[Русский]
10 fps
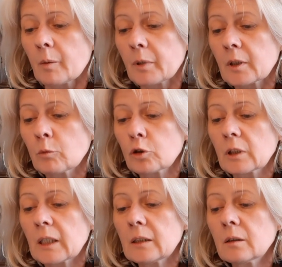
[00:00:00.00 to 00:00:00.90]
потому
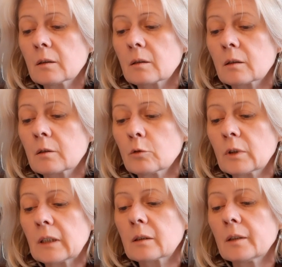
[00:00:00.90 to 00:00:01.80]
что они не заснут,
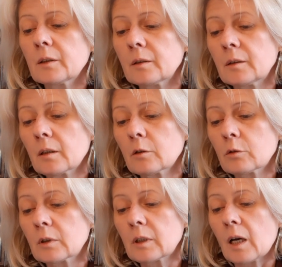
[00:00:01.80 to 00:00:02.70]
если не
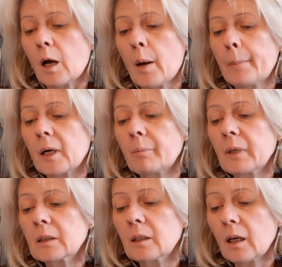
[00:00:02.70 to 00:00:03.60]
сделают зла.
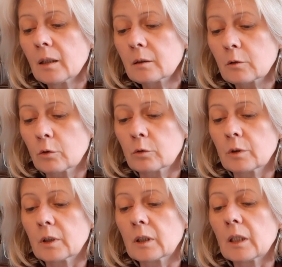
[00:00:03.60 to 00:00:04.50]
Пропадает сон у
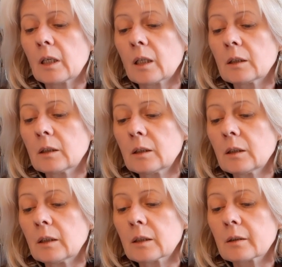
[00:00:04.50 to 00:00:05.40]
них, и
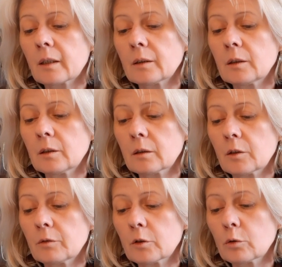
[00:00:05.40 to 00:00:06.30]
они, если они не
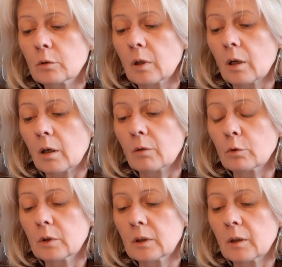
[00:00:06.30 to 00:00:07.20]
доведут
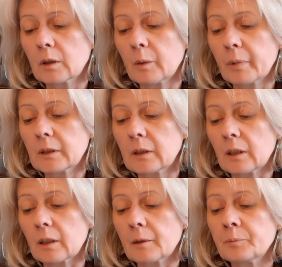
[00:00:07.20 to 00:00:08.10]
кого до, до
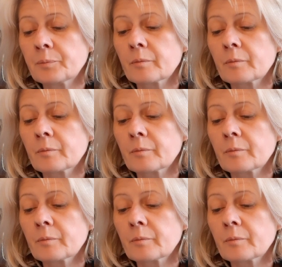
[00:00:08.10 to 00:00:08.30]
падения.